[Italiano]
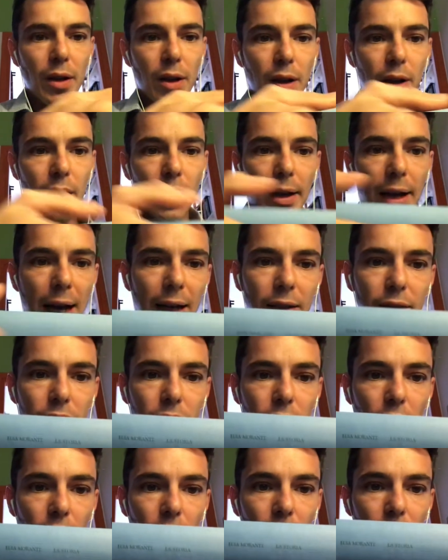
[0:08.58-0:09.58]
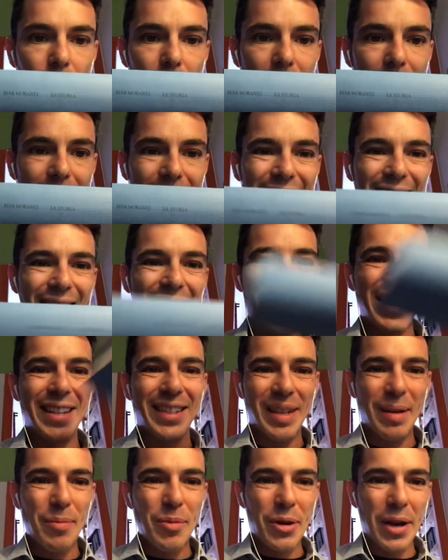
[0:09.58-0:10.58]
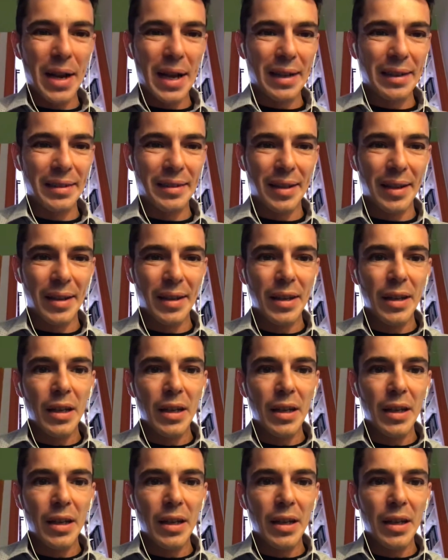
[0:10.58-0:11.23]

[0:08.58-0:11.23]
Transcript: La storia di Elsa Morante.